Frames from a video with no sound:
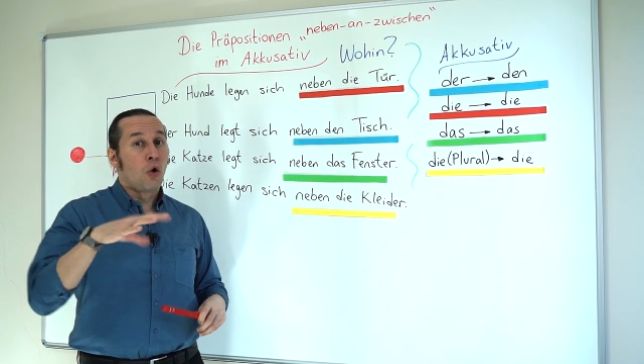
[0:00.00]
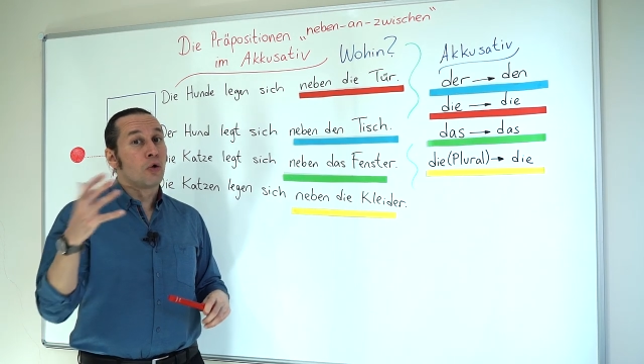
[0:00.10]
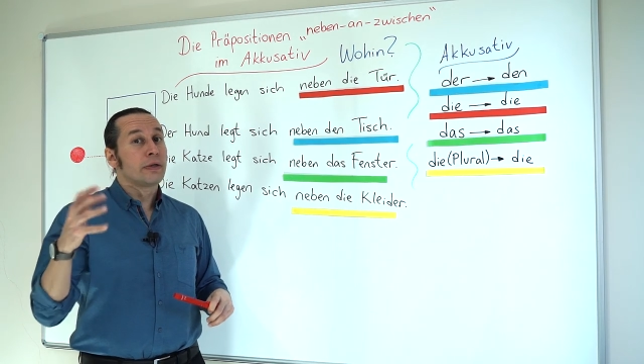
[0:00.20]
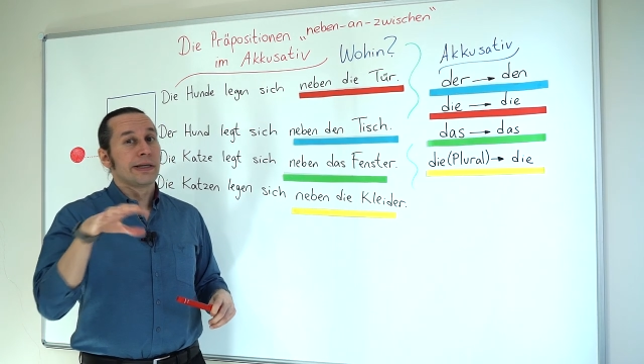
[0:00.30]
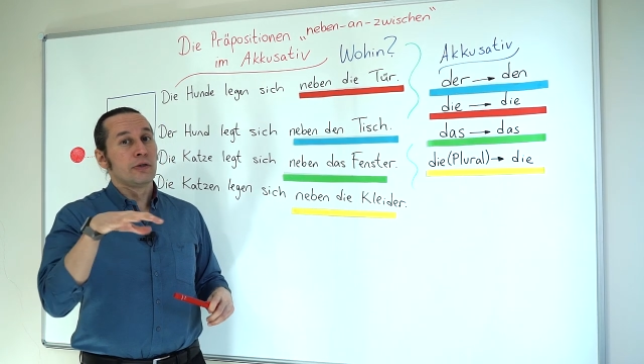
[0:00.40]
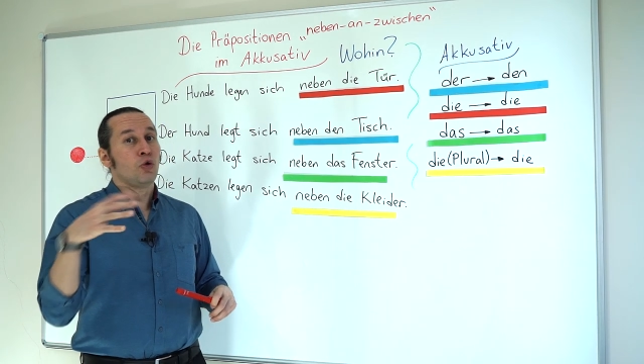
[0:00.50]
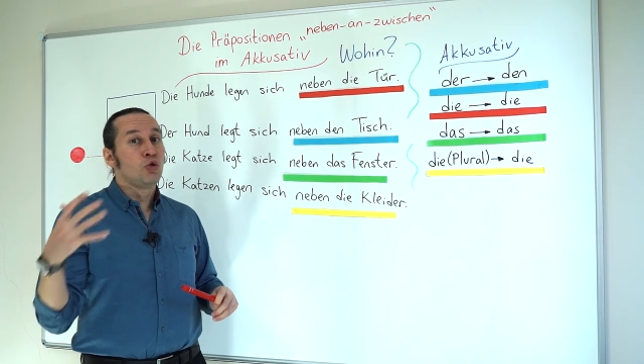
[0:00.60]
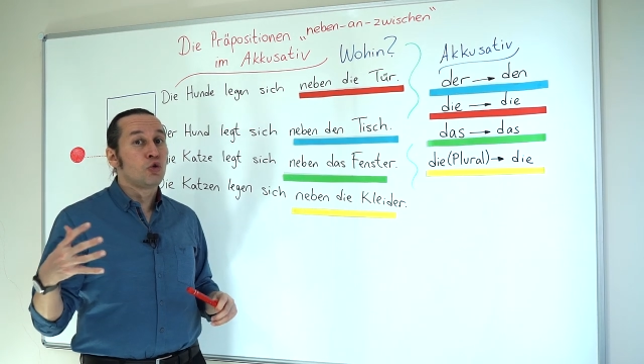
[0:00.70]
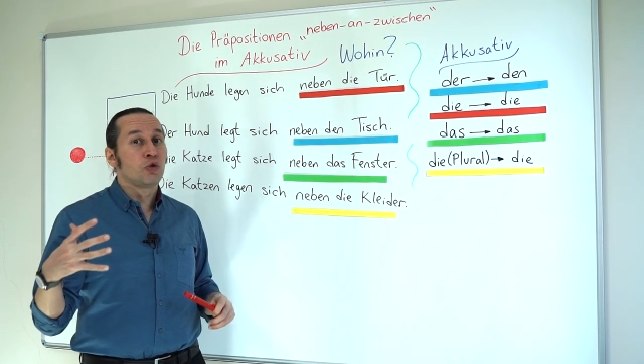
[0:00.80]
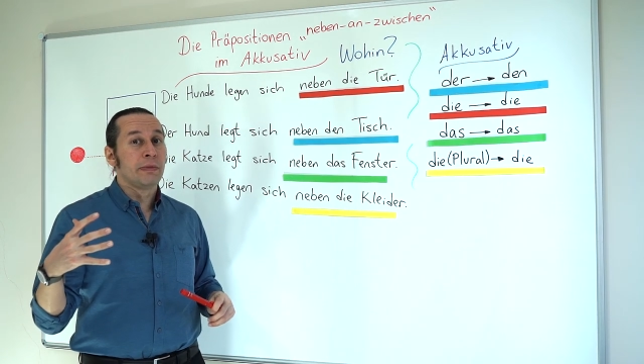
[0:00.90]
Oradaki
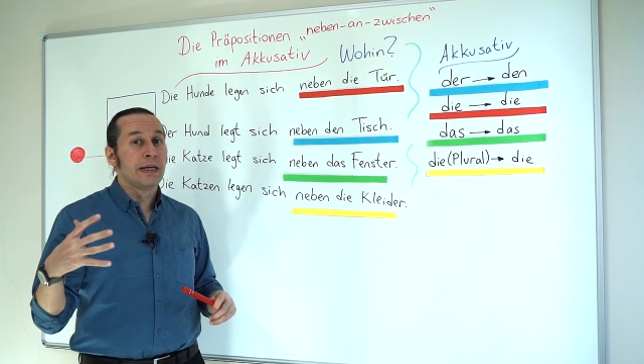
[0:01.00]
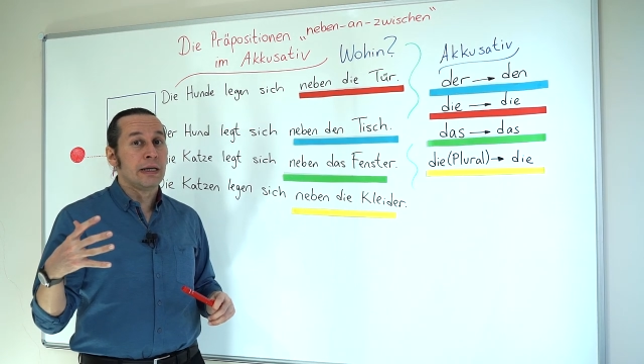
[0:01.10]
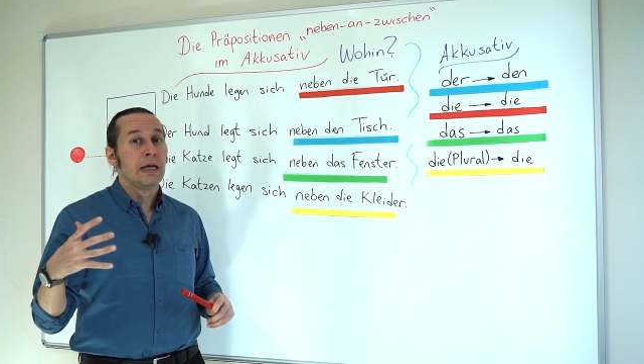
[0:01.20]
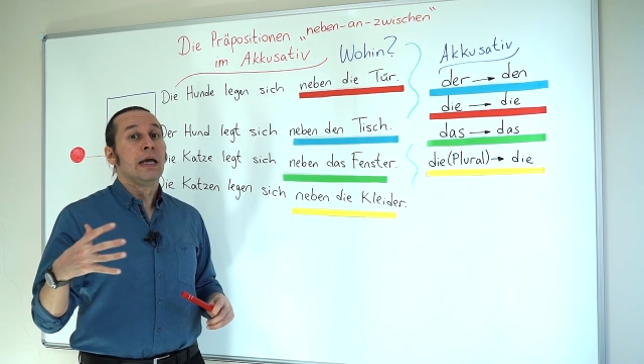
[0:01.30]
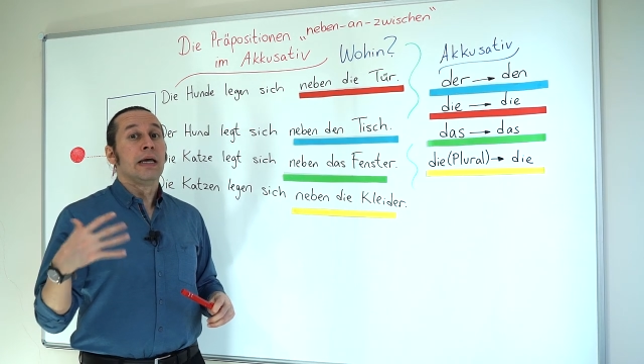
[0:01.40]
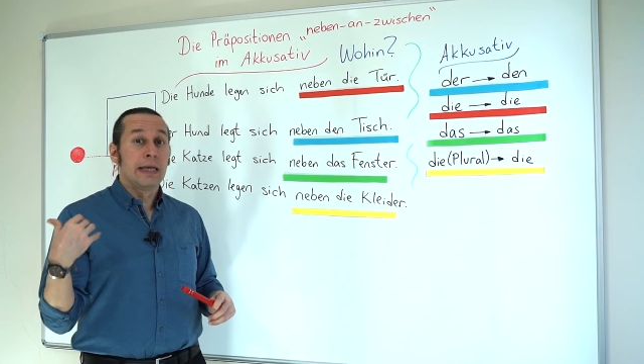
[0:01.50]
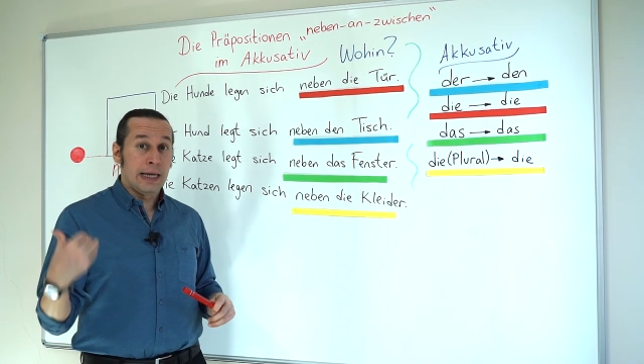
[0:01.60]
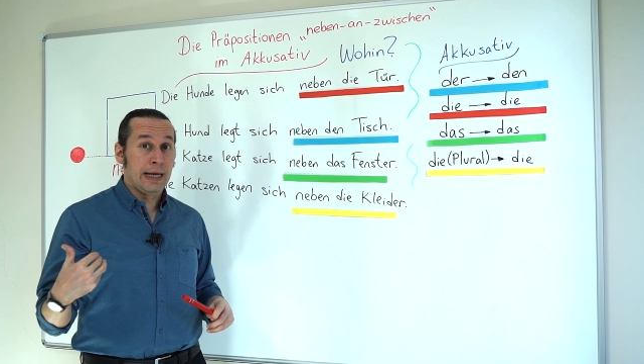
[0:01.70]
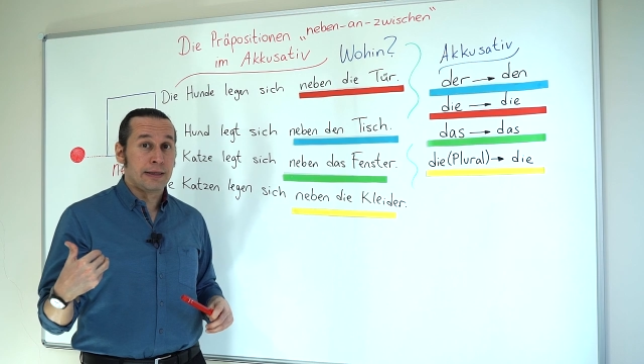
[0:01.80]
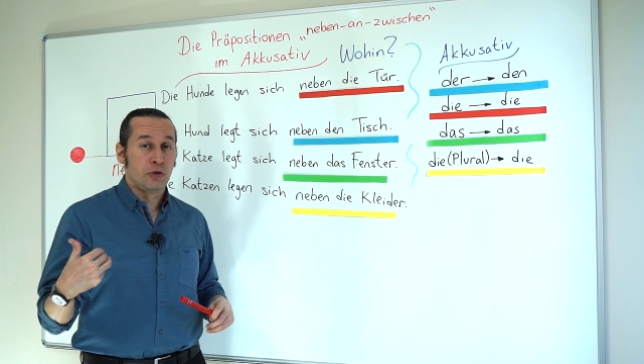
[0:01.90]
dönüşümleri
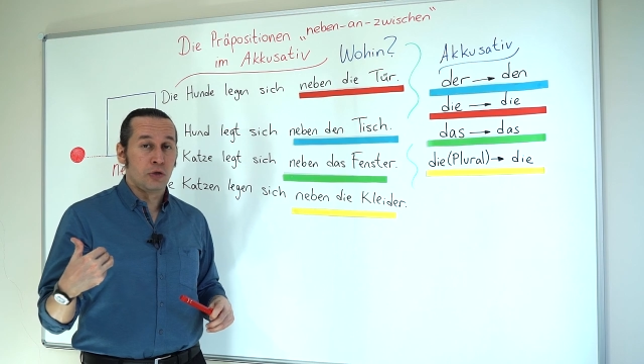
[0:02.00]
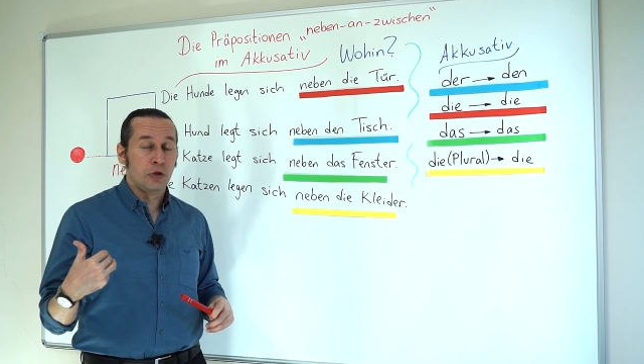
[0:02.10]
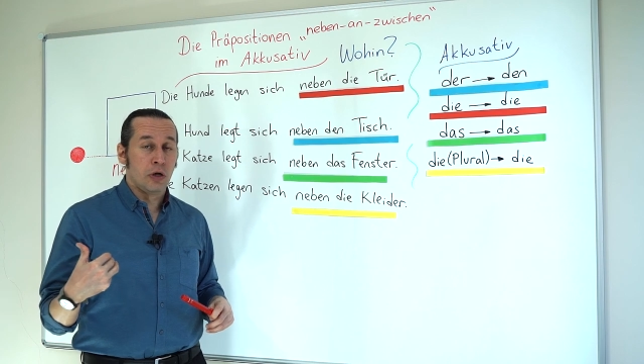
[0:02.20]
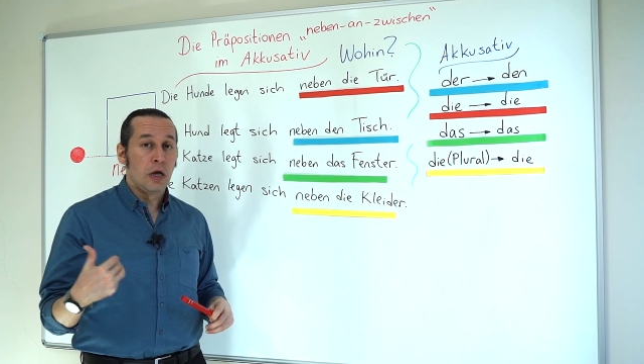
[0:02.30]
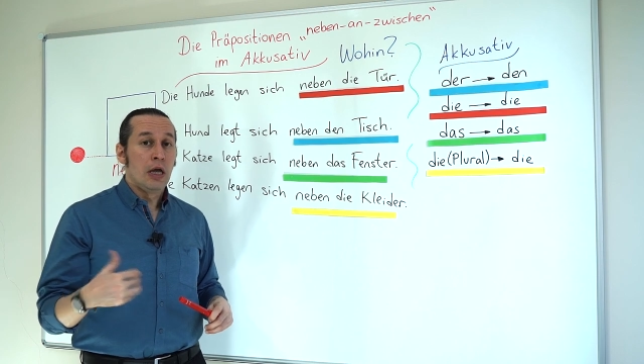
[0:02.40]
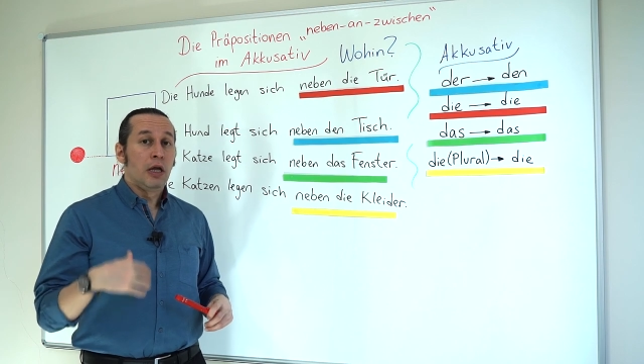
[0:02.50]
gerektiriyor.